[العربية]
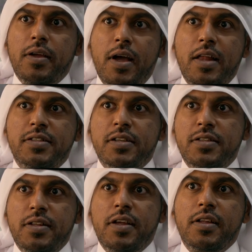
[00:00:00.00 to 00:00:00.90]
على اساس
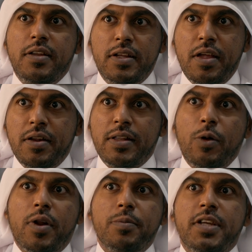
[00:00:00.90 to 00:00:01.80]
انه نقدر نطوره
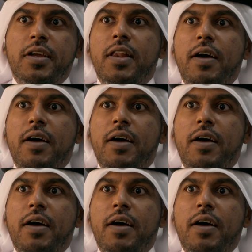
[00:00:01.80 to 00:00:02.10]
بشكل